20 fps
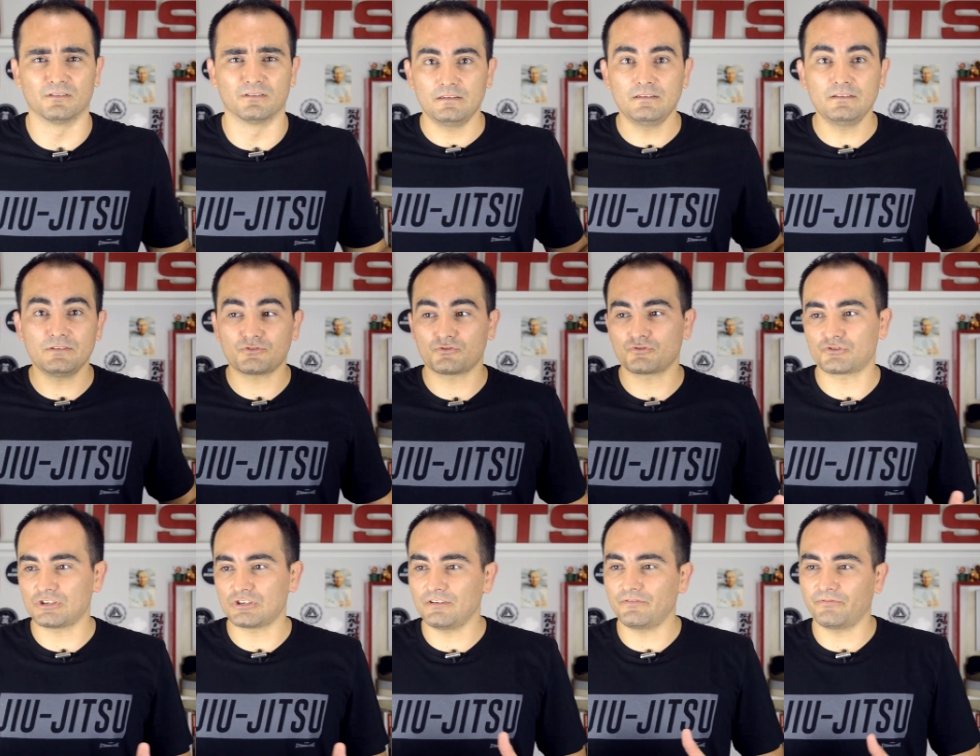Isso
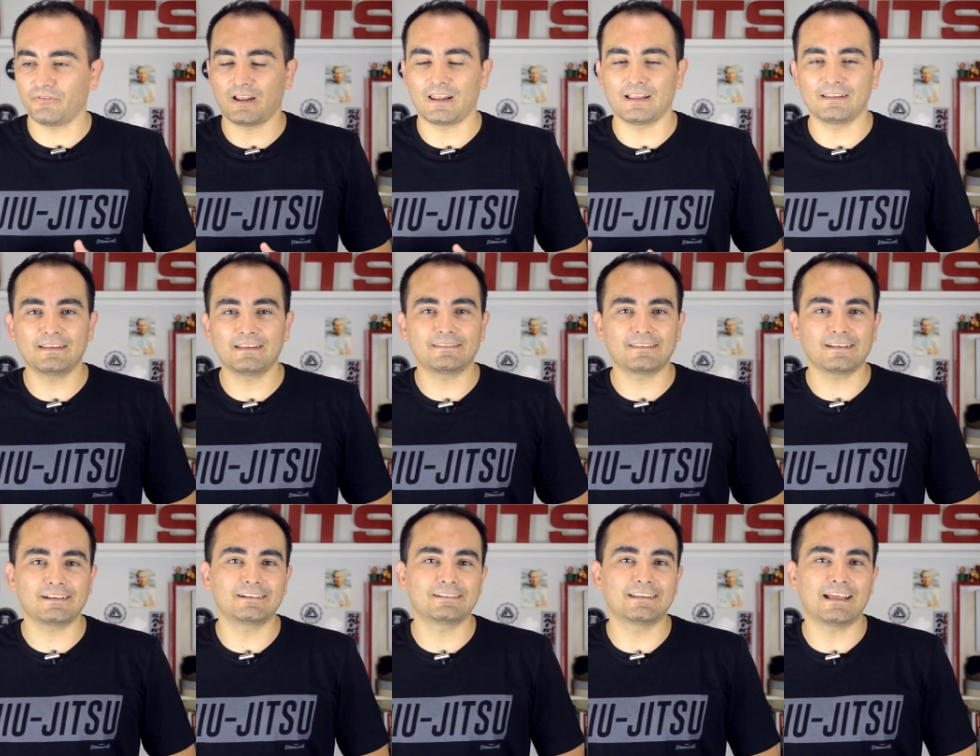sem falar na
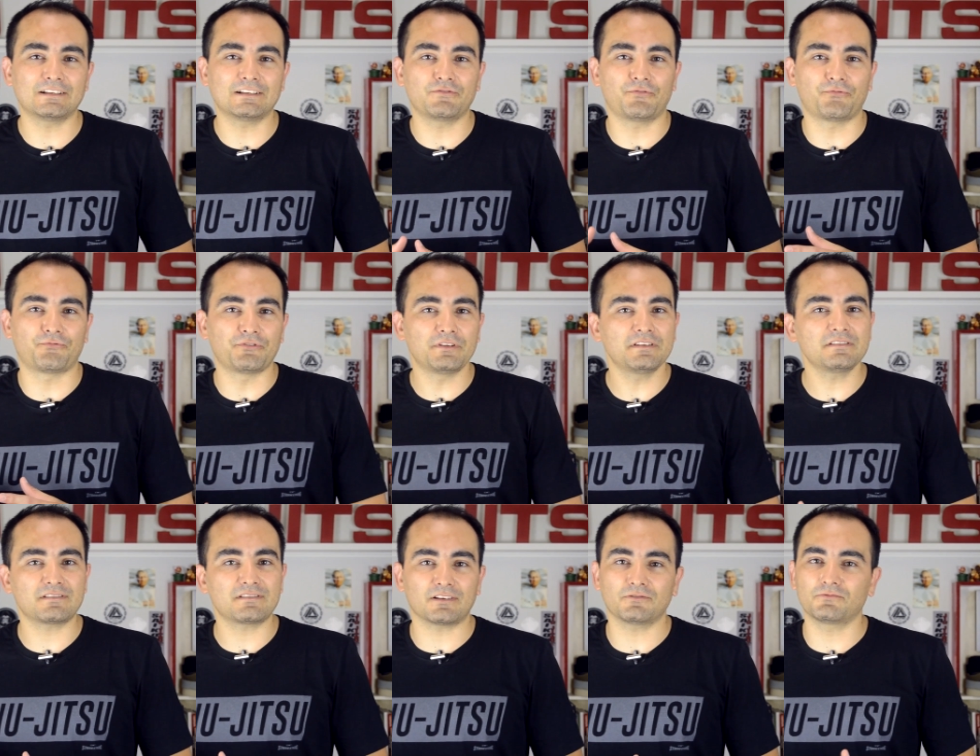integridade
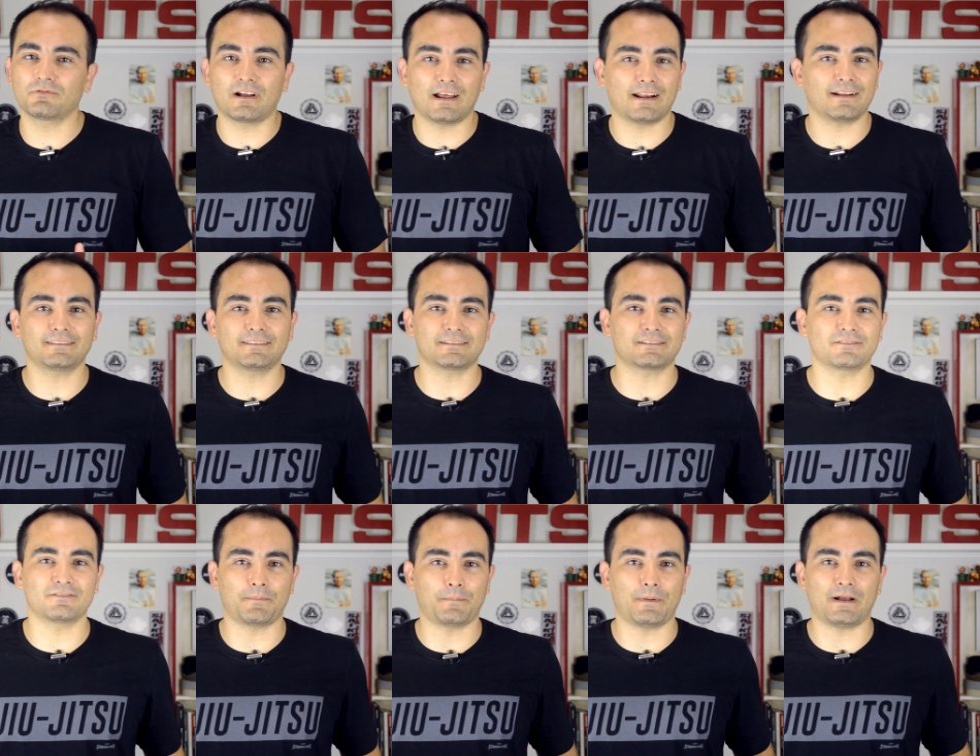física do cara que tá
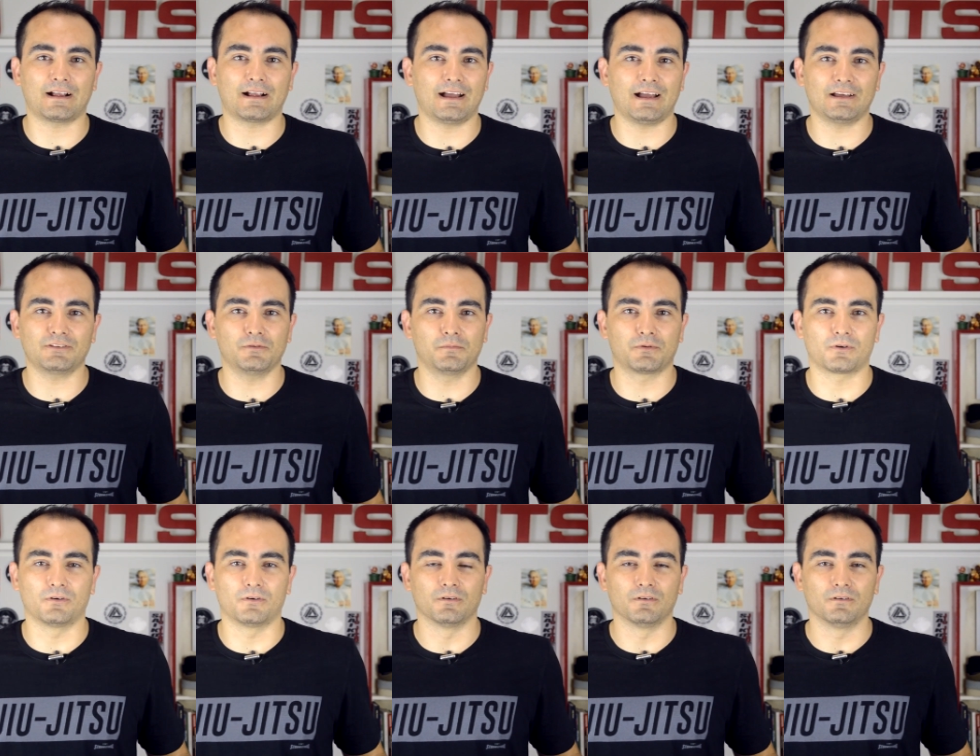sendo apagado,
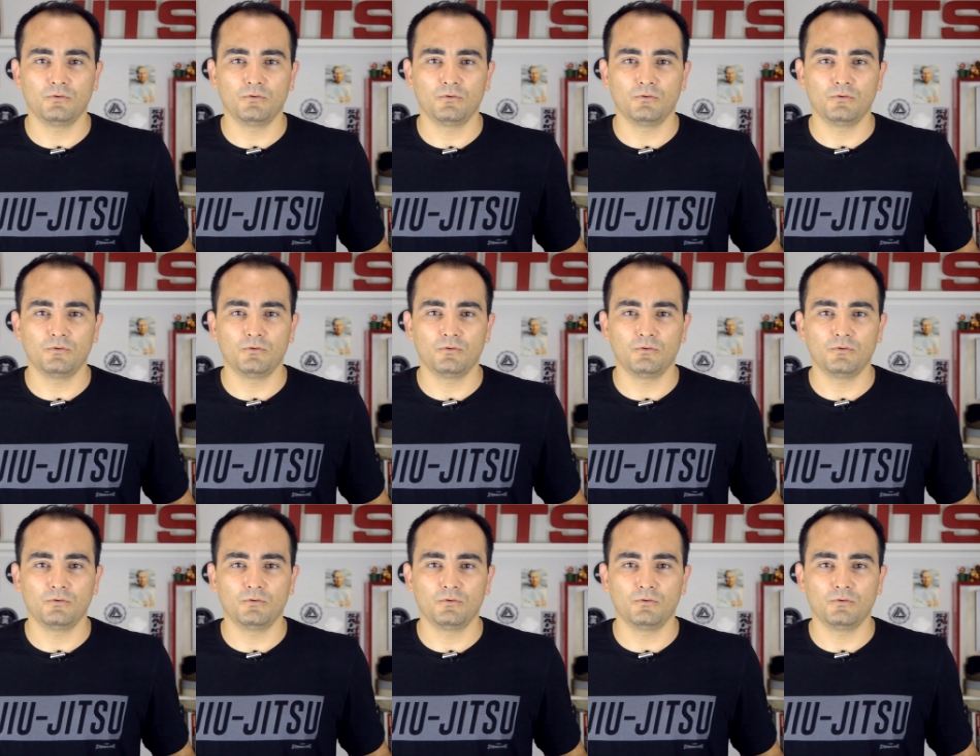bro.